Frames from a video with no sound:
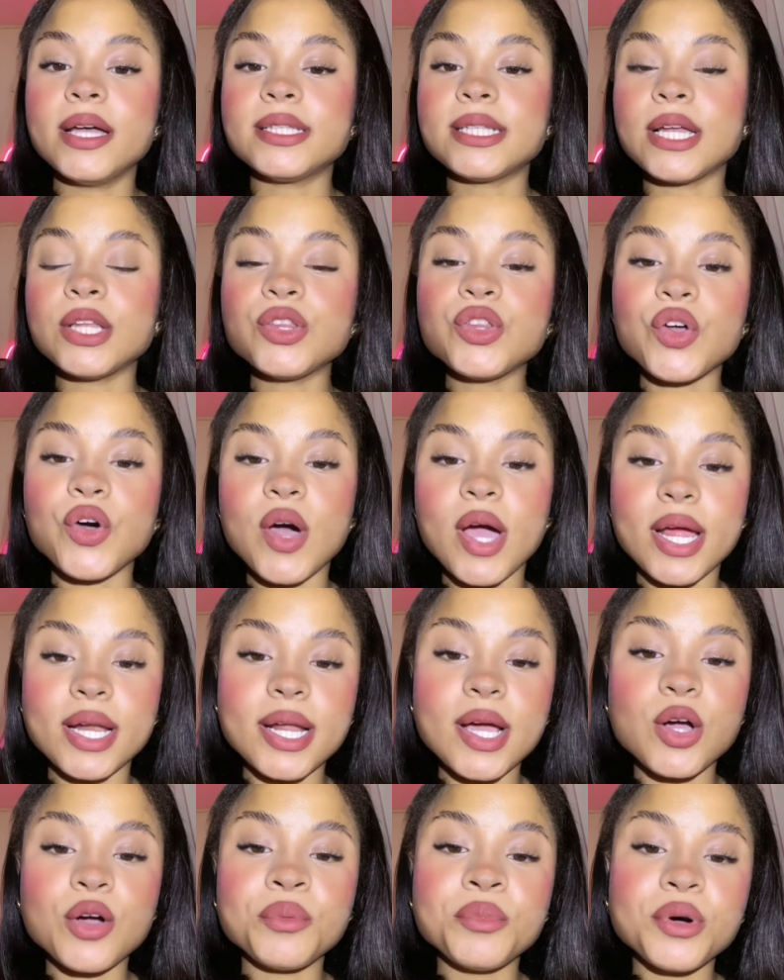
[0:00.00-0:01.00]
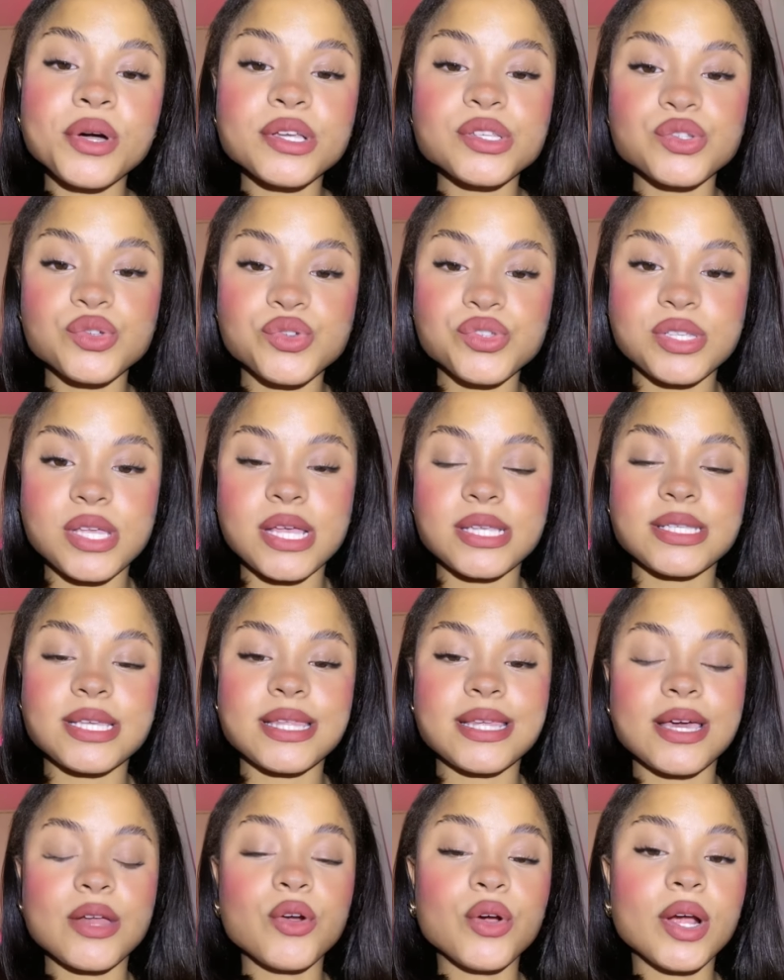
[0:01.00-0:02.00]
tanto Ana como Jesús se
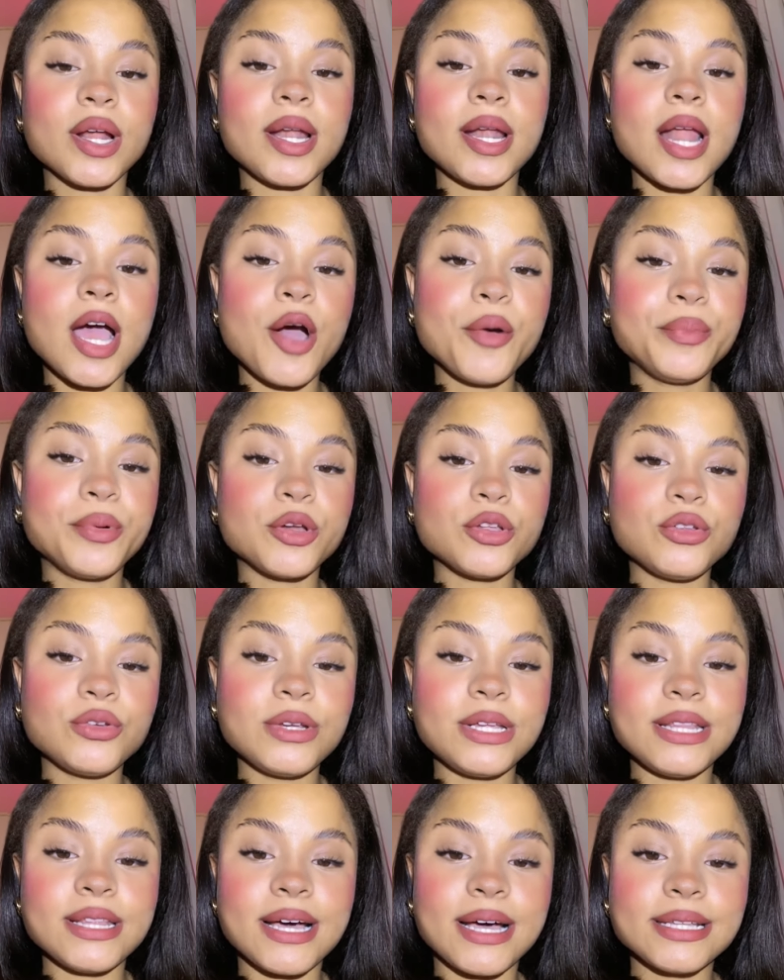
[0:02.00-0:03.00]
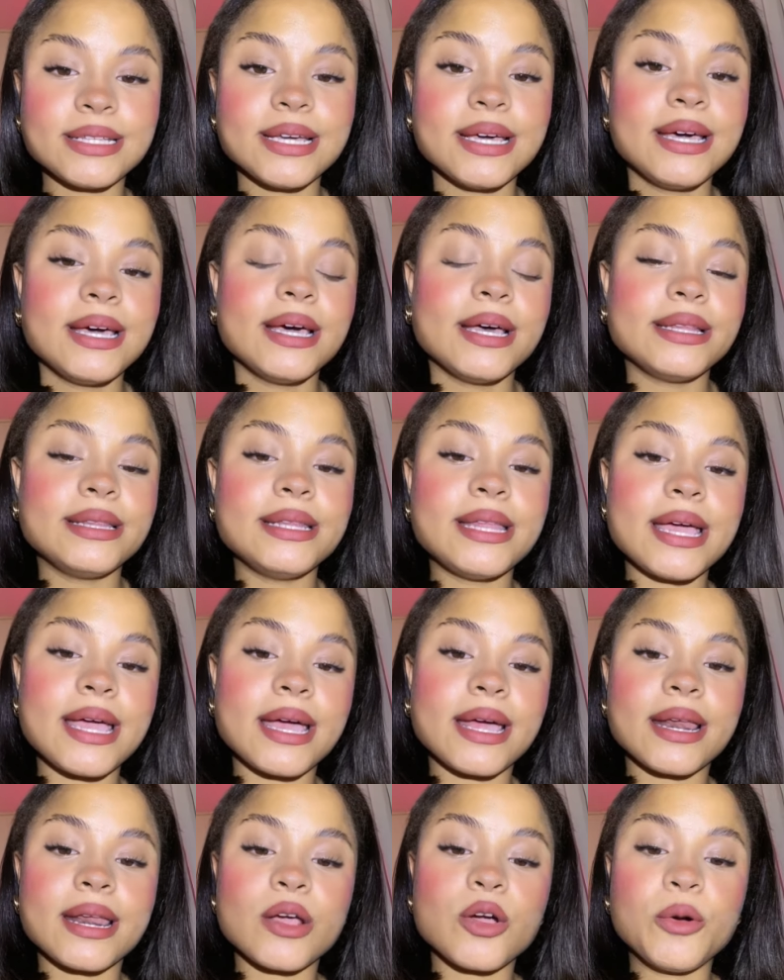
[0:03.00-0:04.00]
dieron la oportunidad
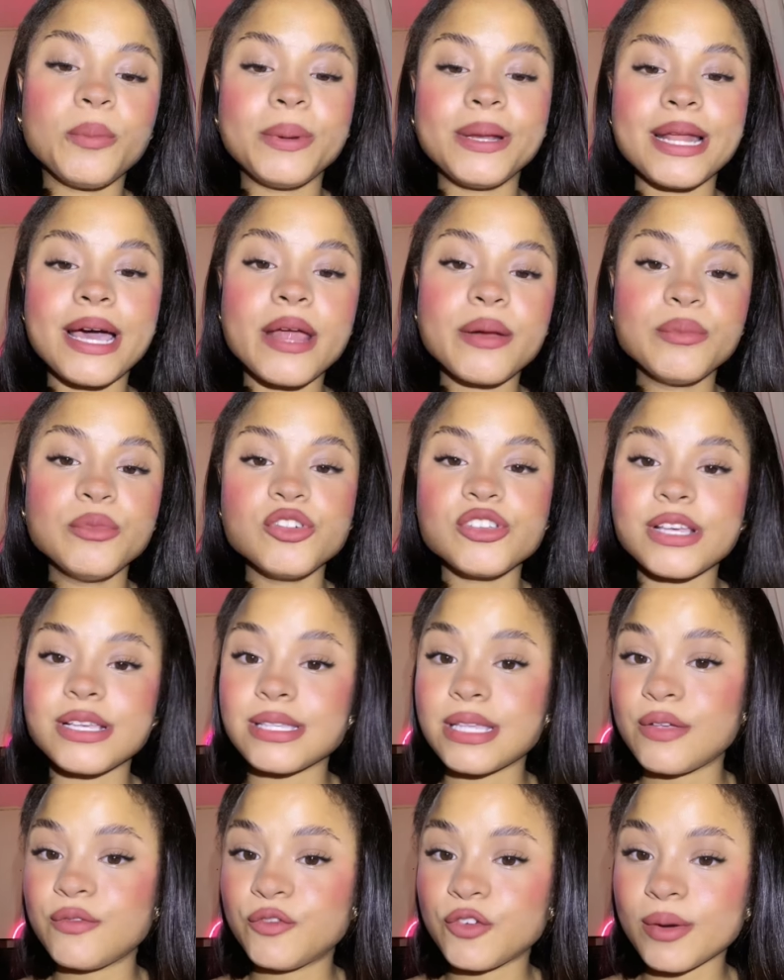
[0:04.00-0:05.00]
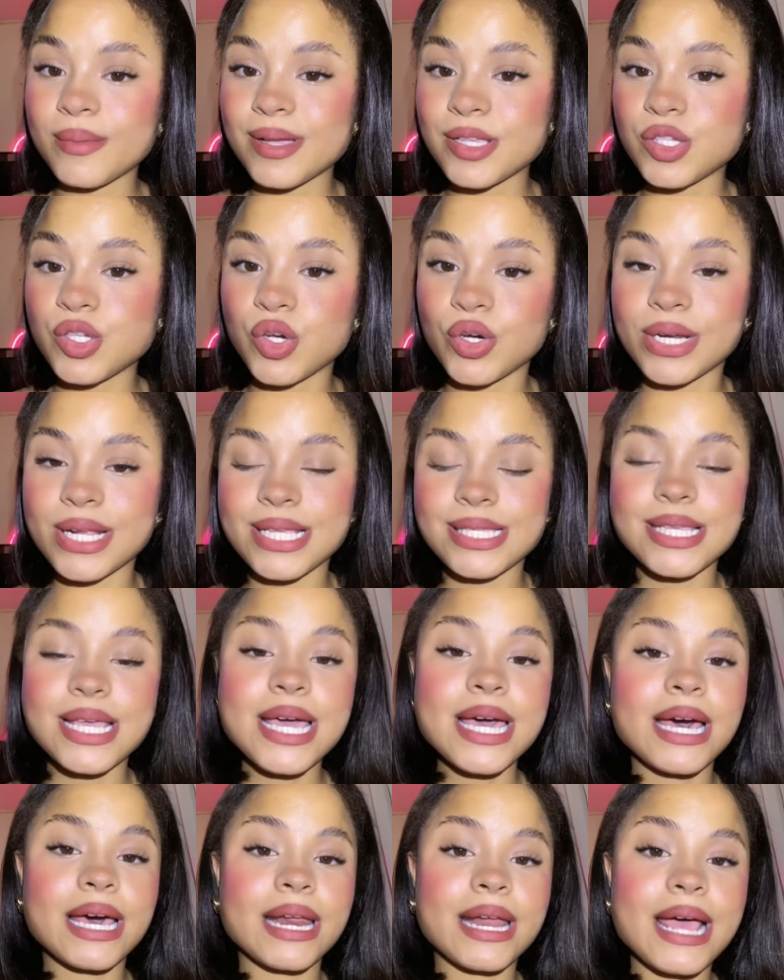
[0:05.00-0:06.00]
de recopilar muchas informaciones
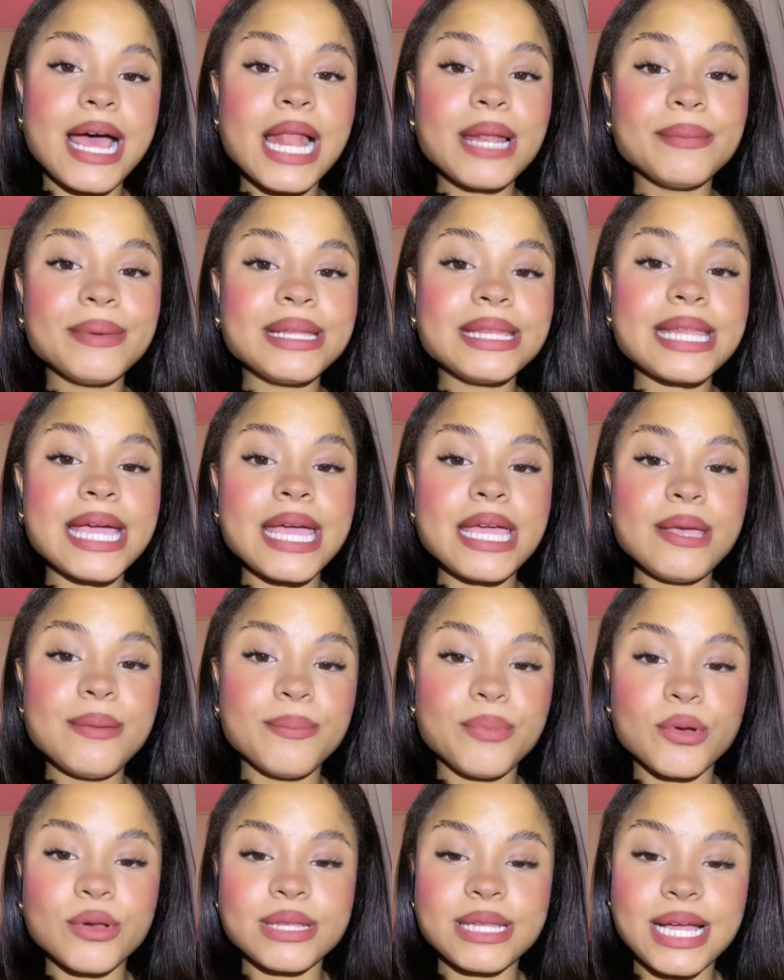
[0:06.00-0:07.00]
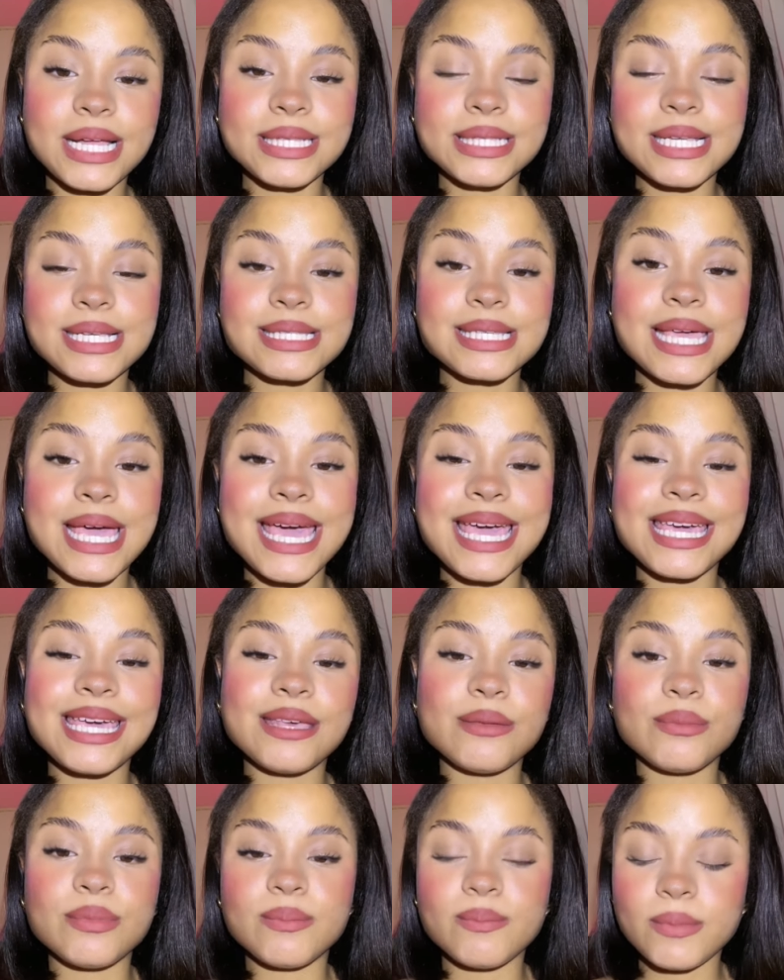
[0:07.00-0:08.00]
realmente importantes que
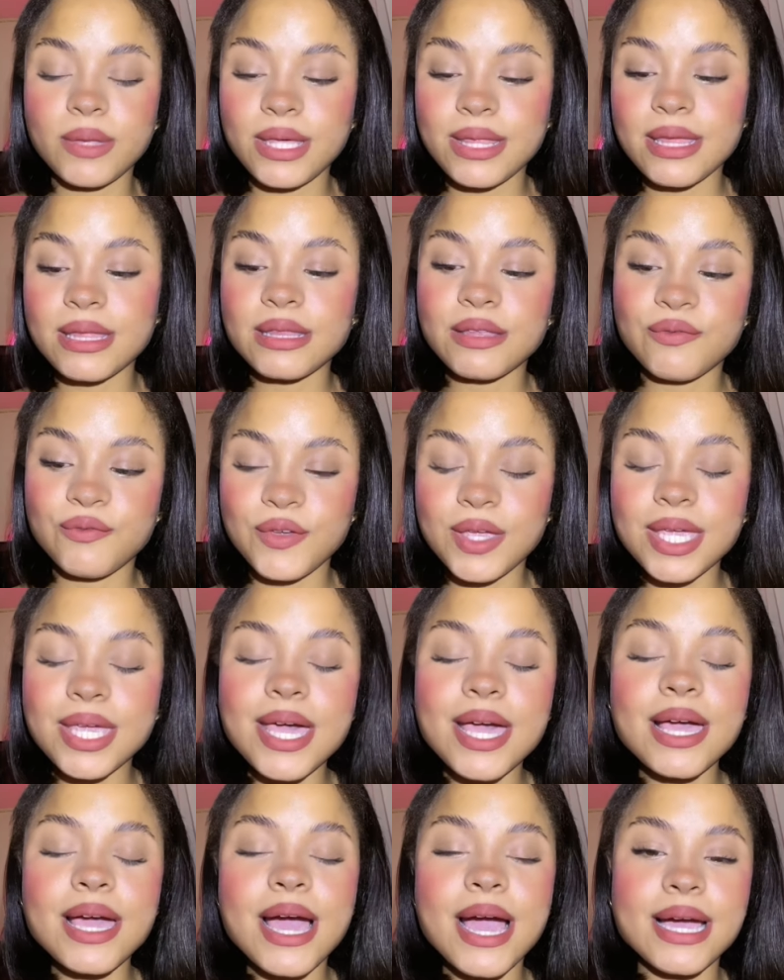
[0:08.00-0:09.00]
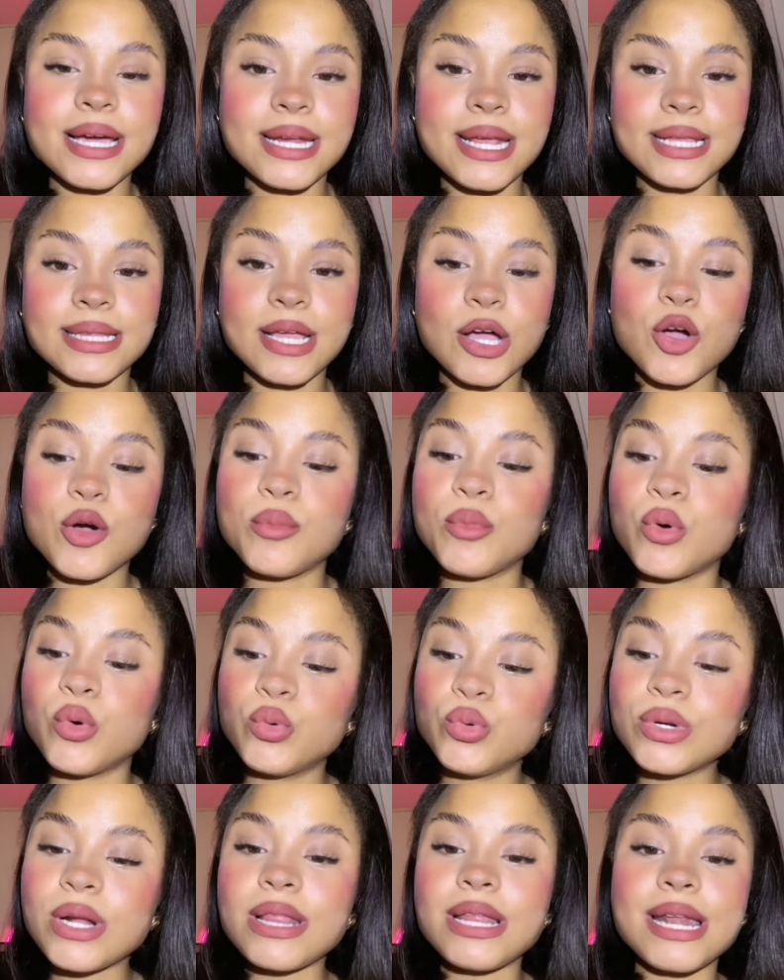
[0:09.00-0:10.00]
identifiquen a Greta como
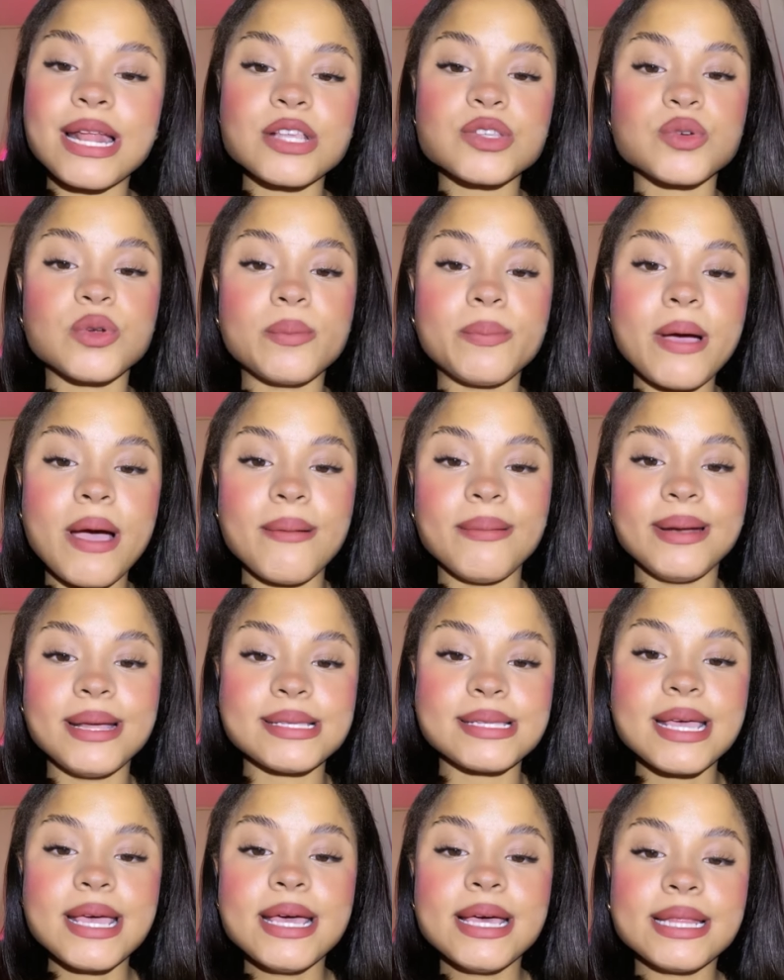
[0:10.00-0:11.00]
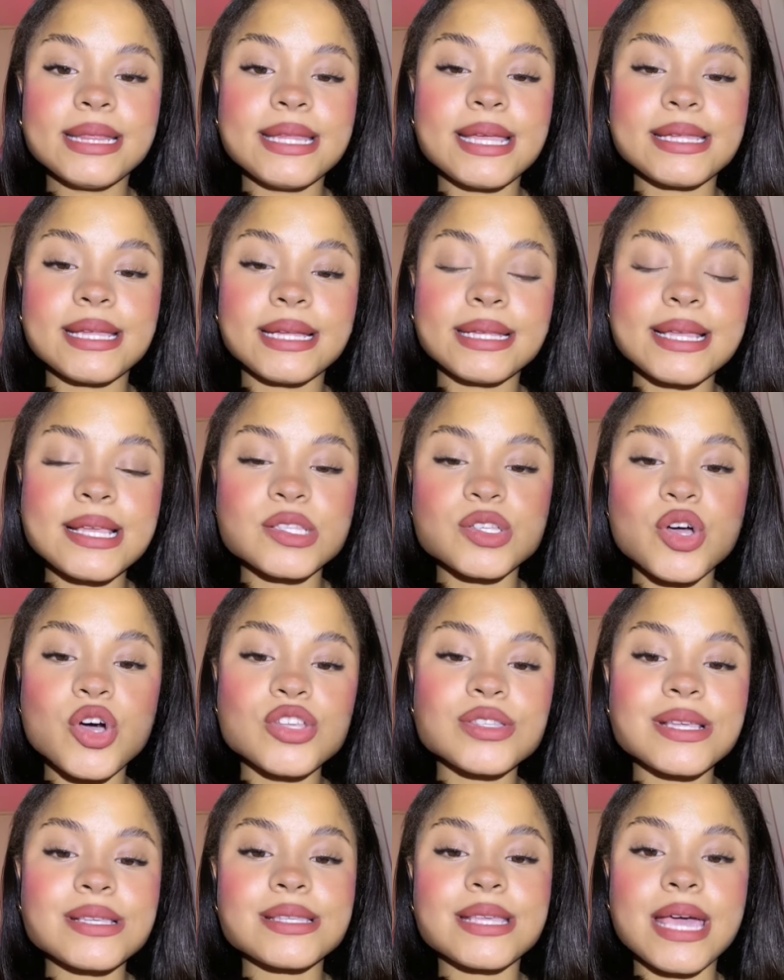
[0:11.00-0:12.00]
una de las culpables de tantas
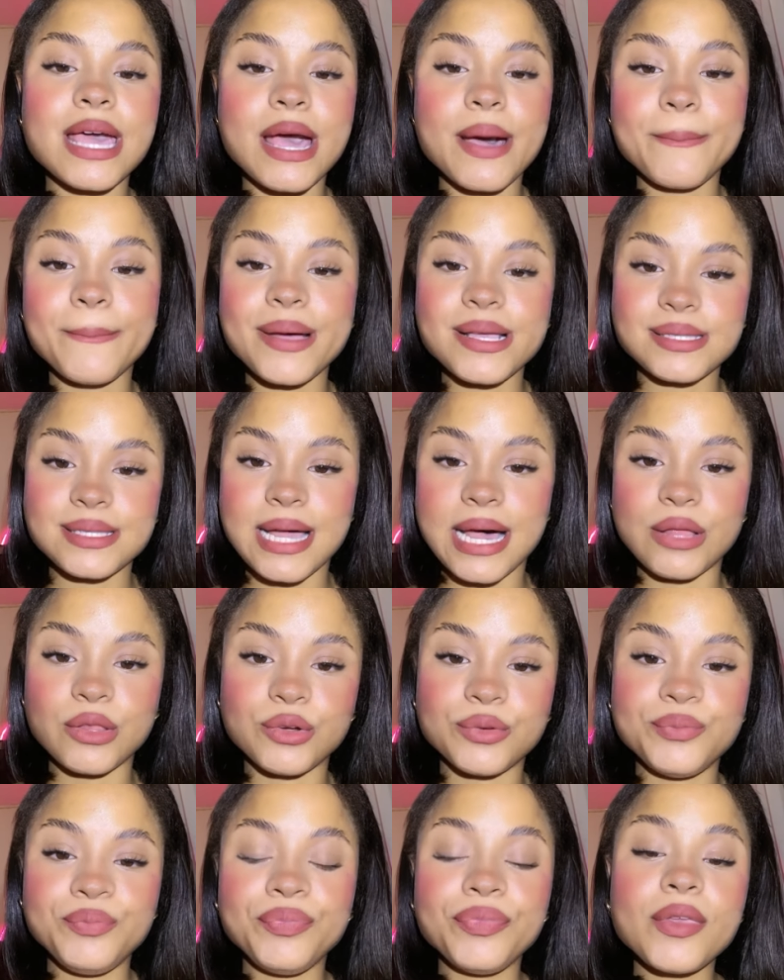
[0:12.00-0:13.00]
cosas que han pasado.